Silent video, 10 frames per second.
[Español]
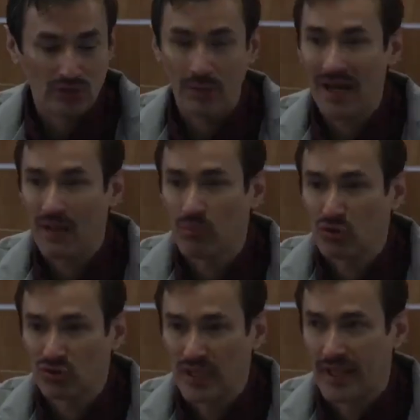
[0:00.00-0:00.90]
cuando
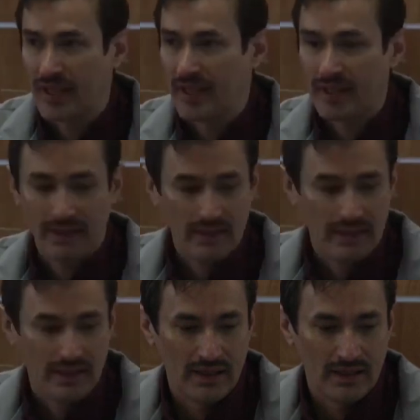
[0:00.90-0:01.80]
hablamos
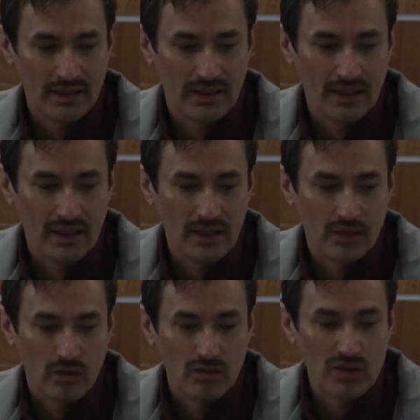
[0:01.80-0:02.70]
de eh,
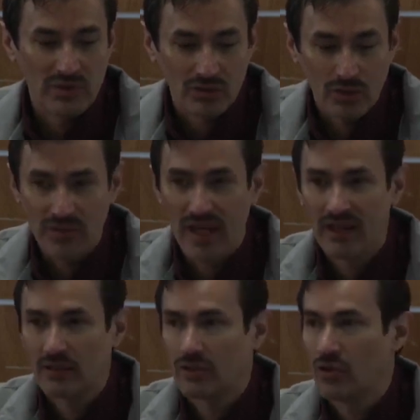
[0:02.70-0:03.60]
conocimiento
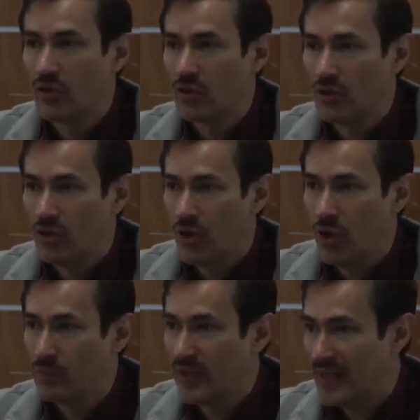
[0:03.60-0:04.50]
abierto,
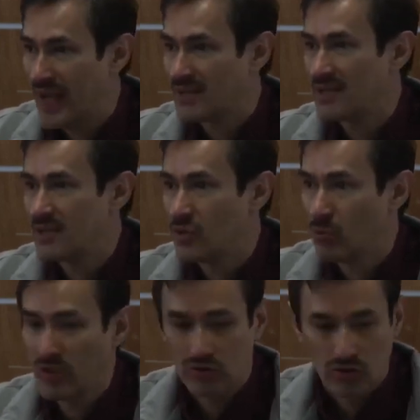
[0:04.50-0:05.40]
open
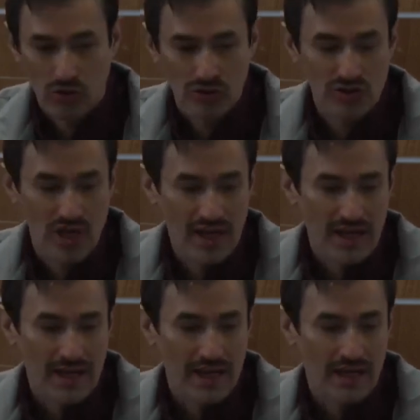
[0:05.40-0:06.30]
access, open source,
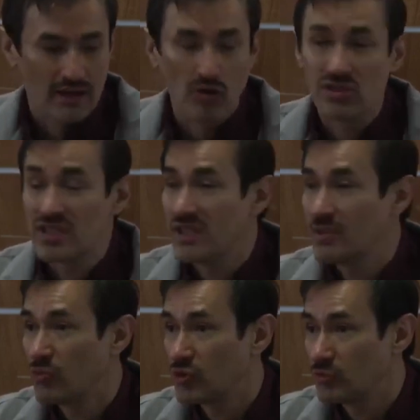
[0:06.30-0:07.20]
eh,
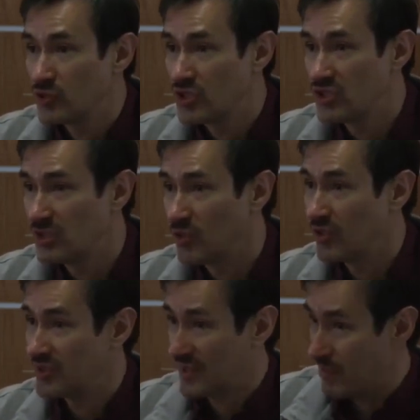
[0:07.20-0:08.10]
coincidimos
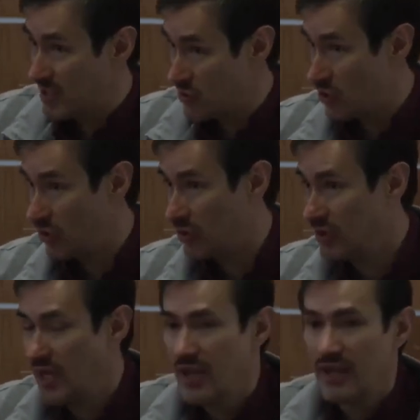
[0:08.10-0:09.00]
muchísimo en nuestra
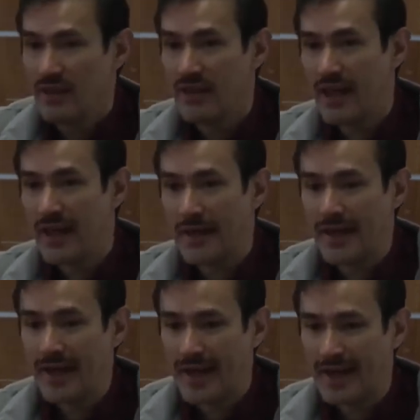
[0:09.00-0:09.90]
visión
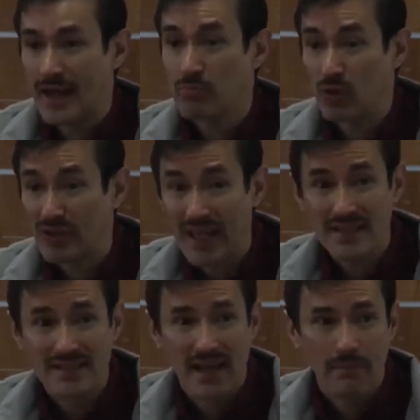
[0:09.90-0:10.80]
de la
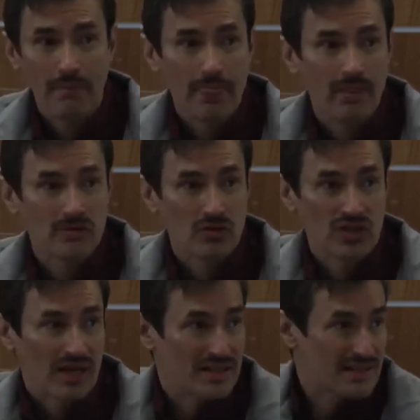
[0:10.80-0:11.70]
importancia de
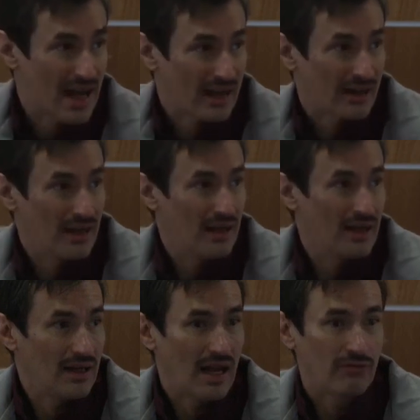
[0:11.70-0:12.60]
socializar
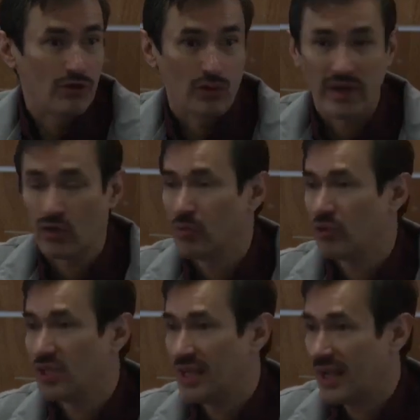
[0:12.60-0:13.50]
la forma de
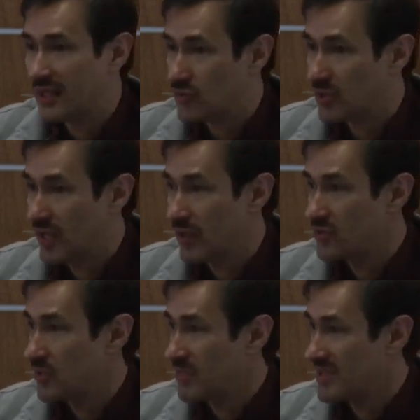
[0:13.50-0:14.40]
comunicar
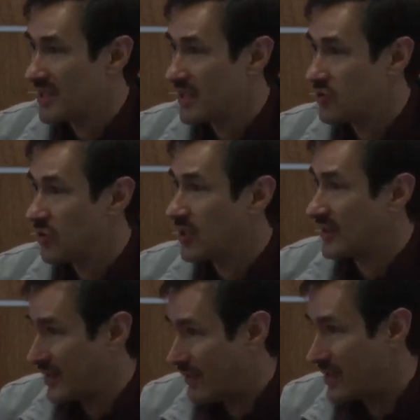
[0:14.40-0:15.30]
resultados de
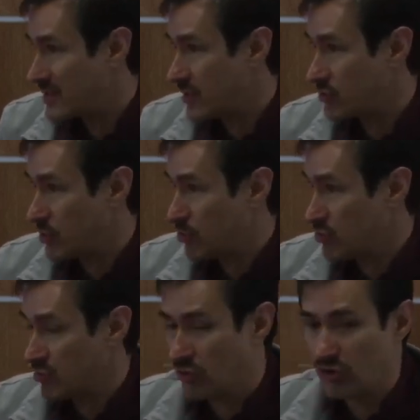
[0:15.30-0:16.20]
investigación a través de los
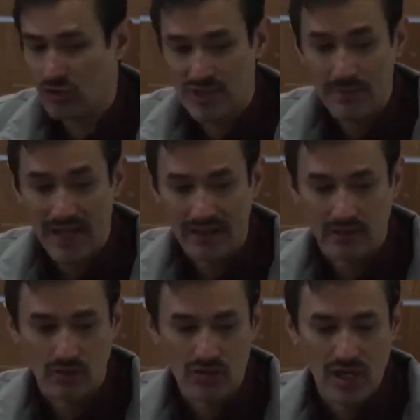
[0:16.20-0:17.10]
repositorios
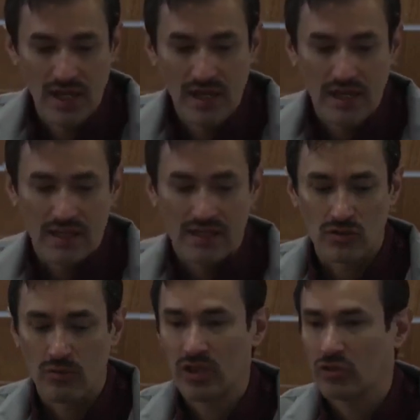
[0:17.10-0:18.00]
abiertos
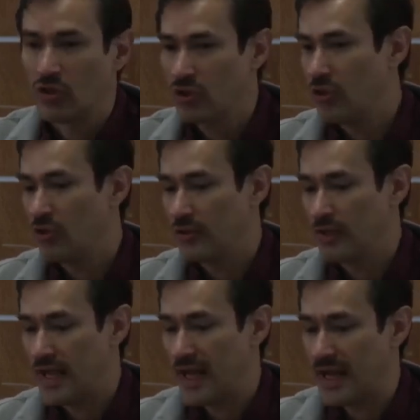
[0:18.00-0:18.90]
y sobre
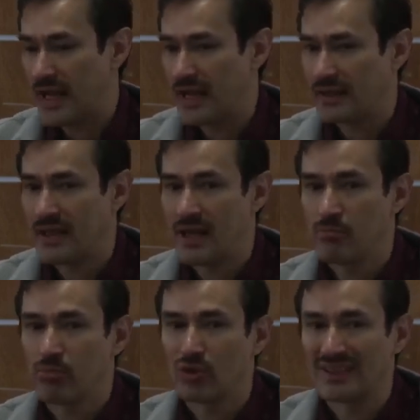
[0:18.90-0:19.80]
todo de
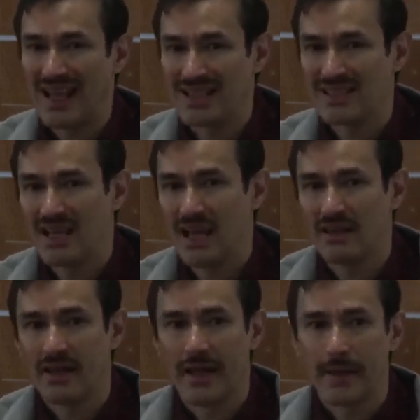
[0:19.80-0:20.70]
la
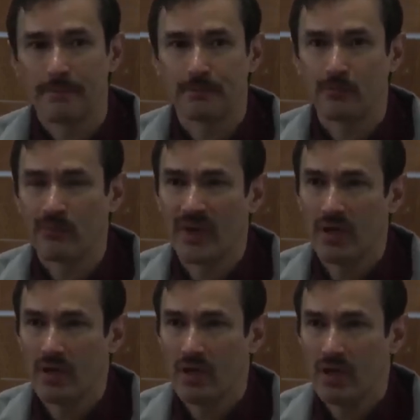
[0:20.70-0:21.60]
importancia de